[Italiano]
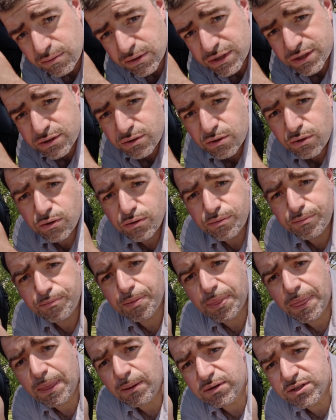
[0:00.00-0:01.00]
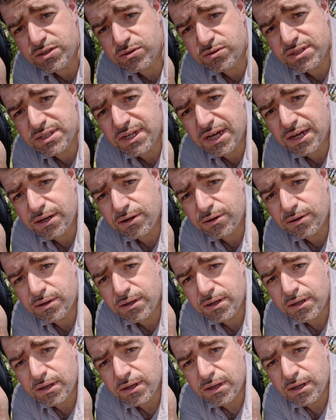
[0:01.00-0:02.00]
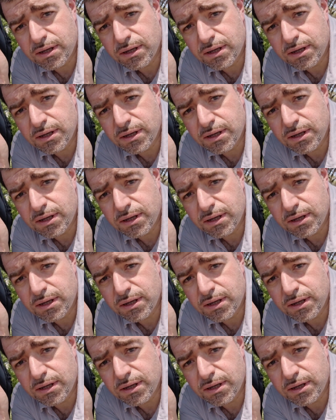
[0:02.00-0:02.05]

di questo, di questo zaino